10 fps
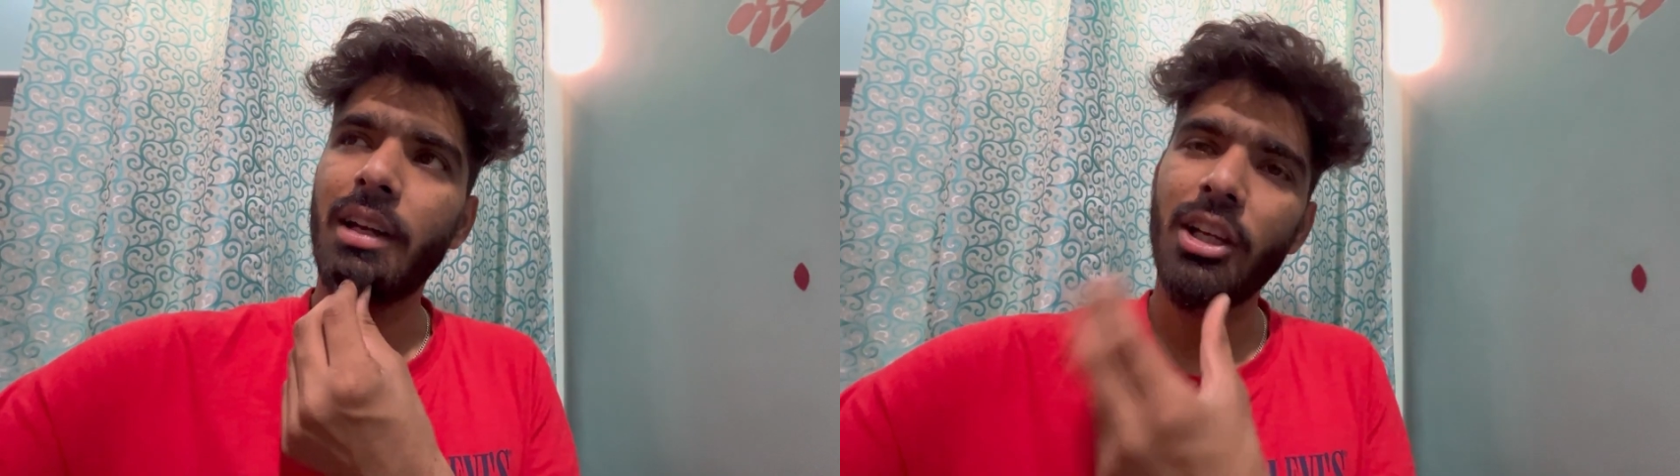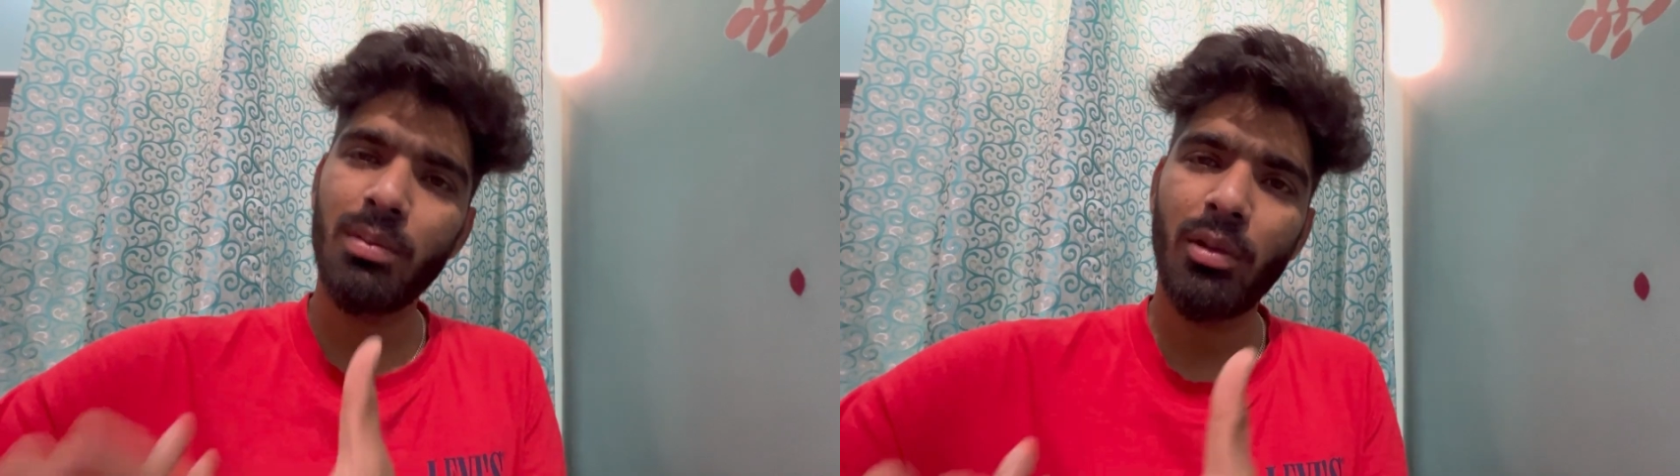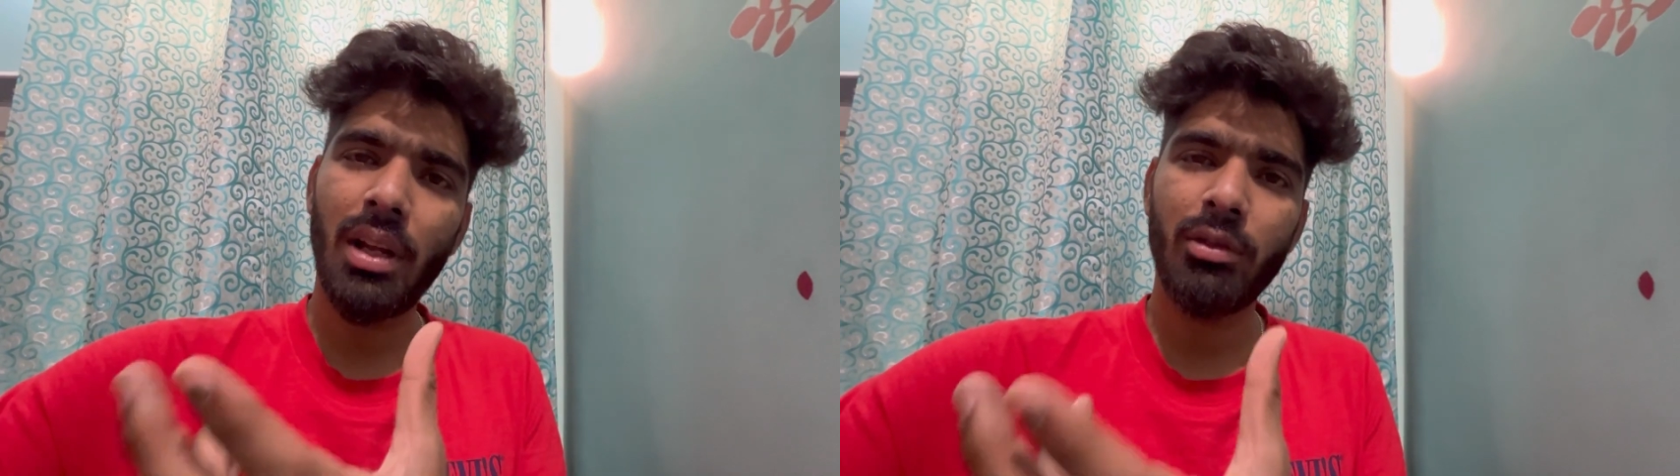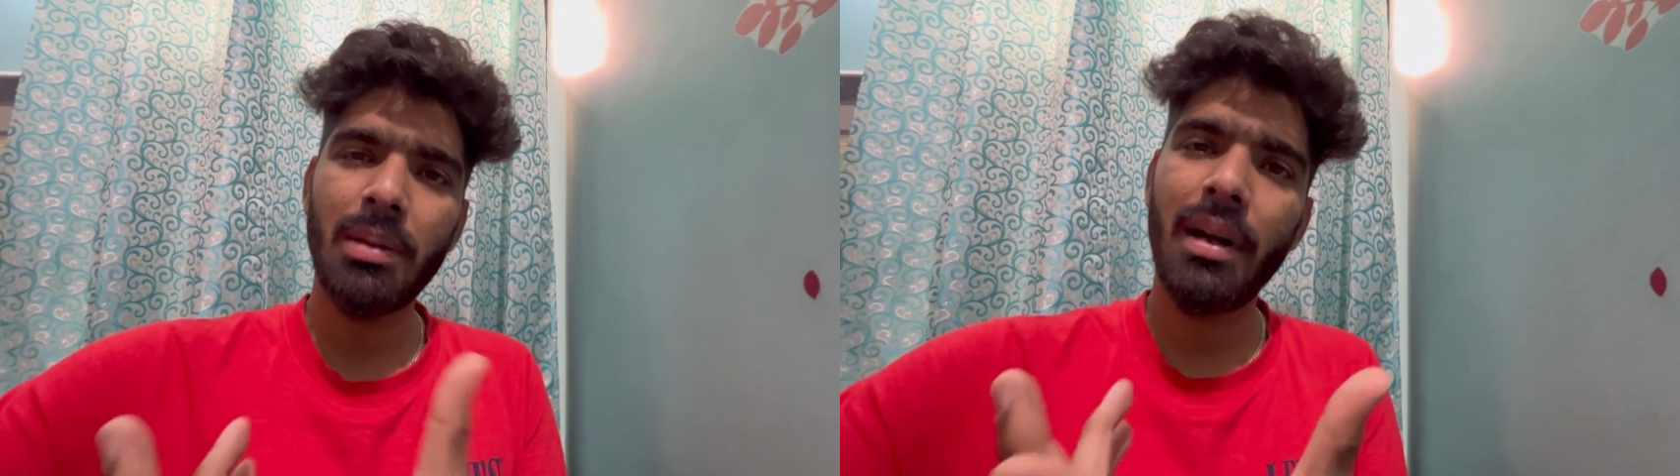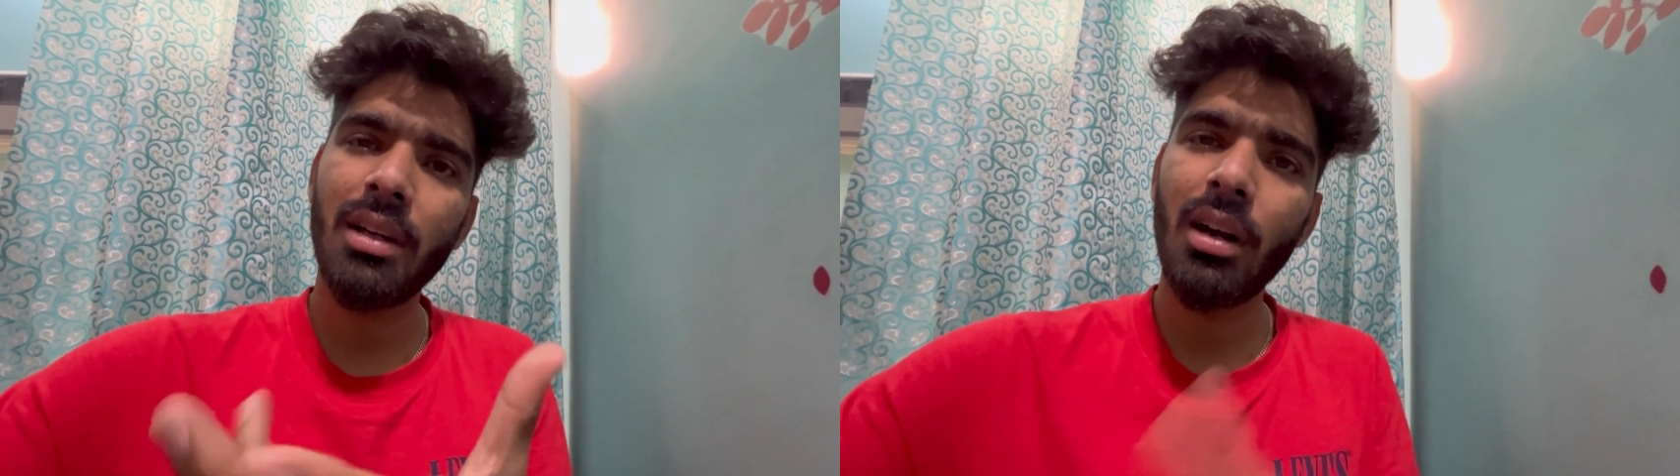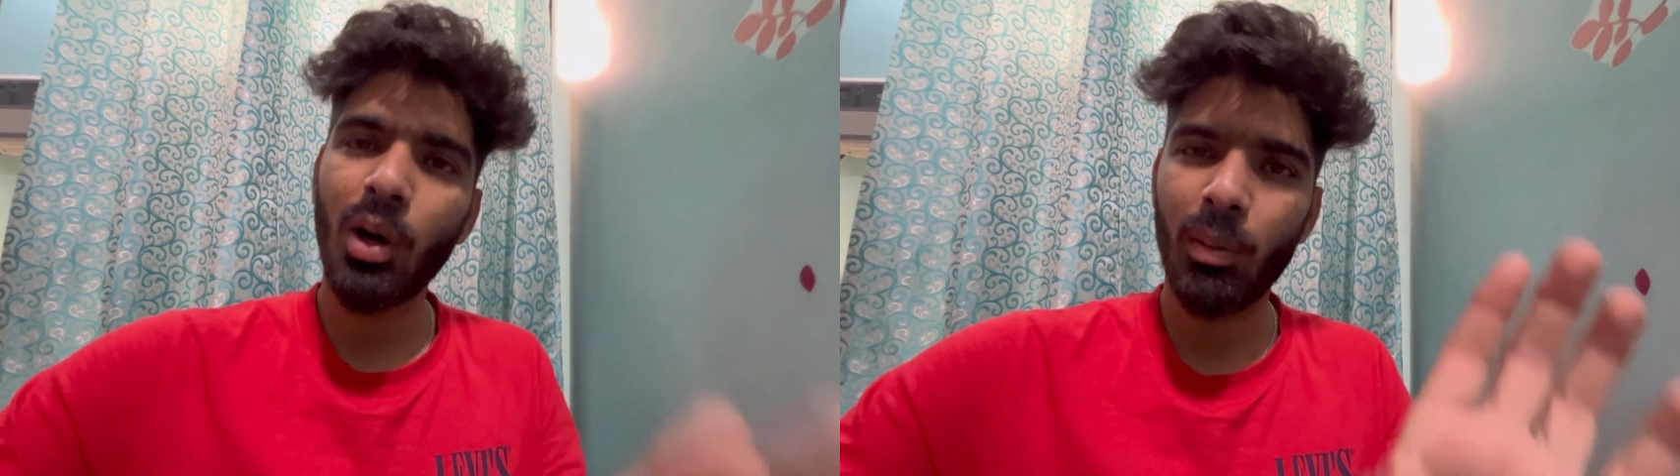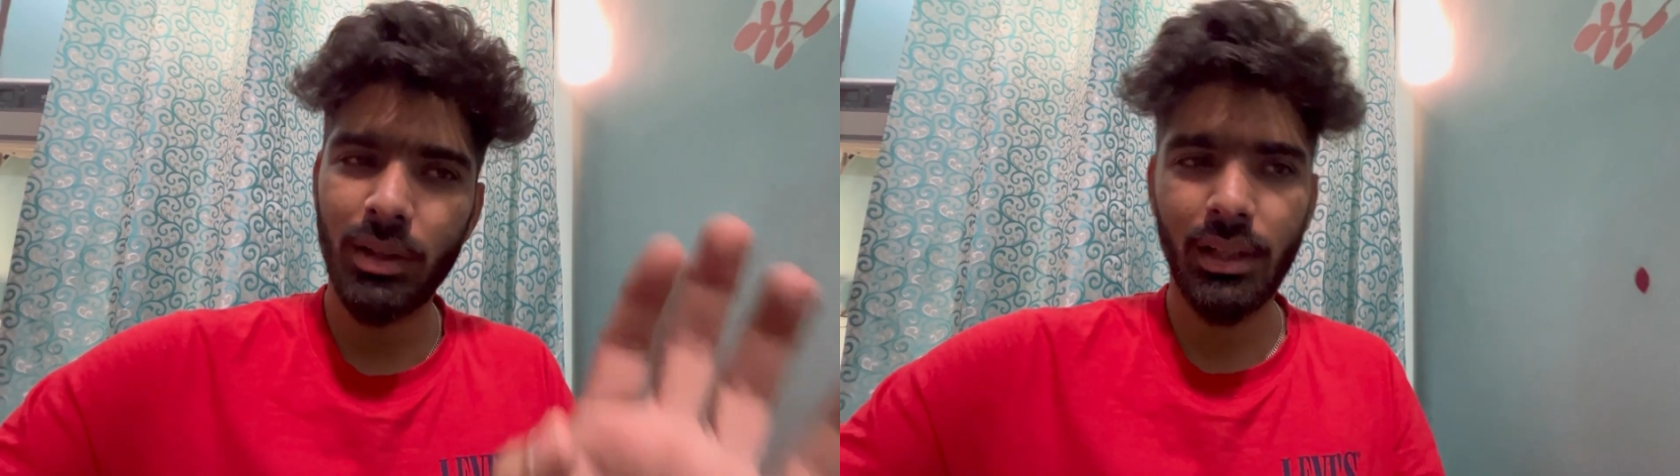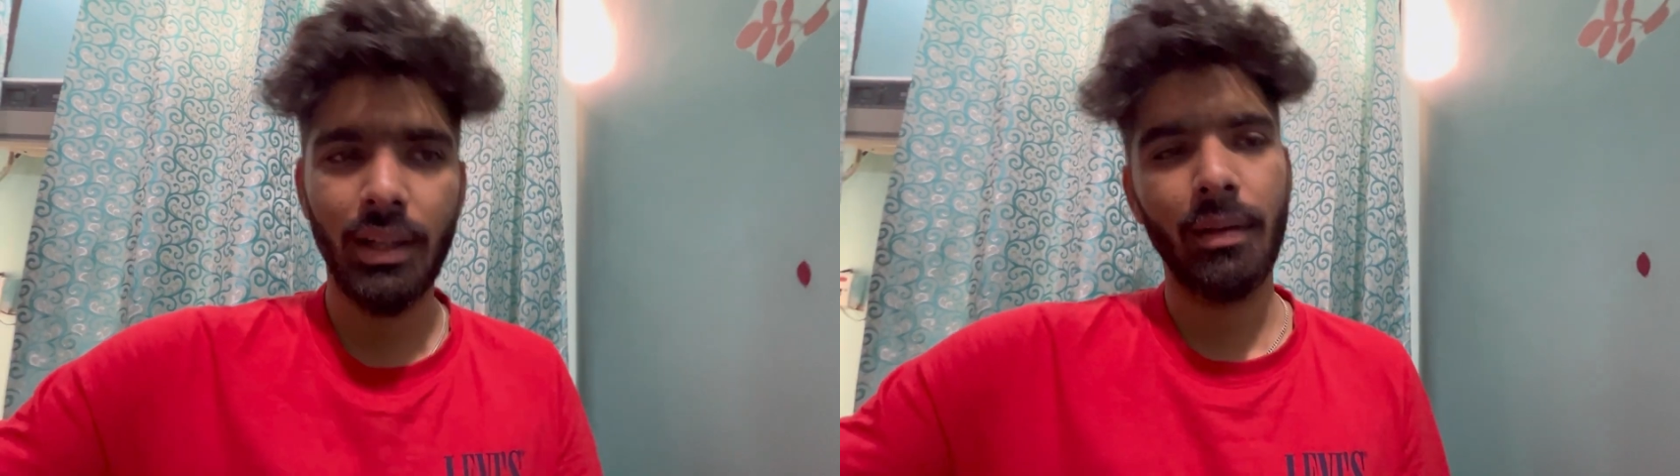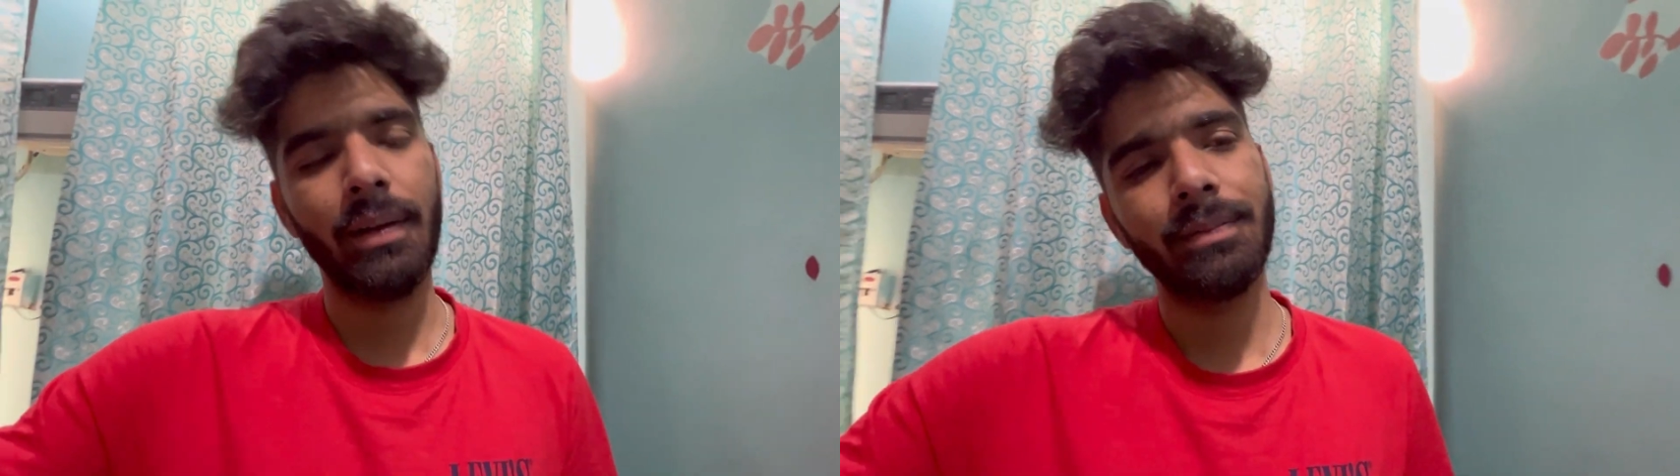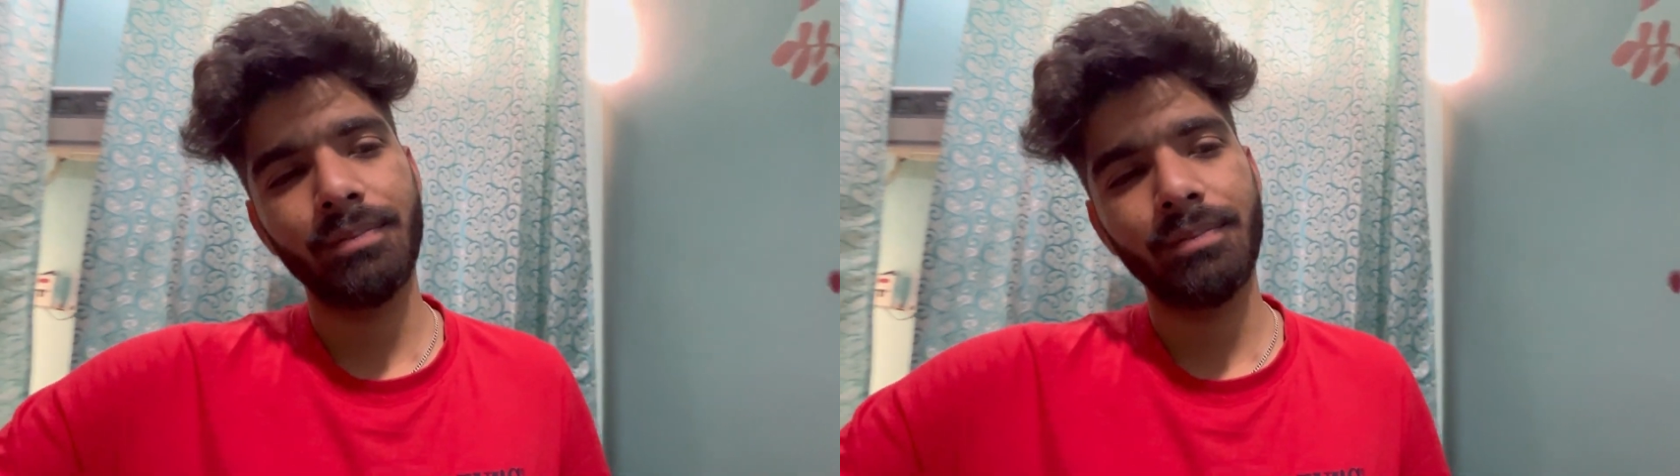इस मूवी ने मुझे मेंटल ट्रामा दे दिया भाई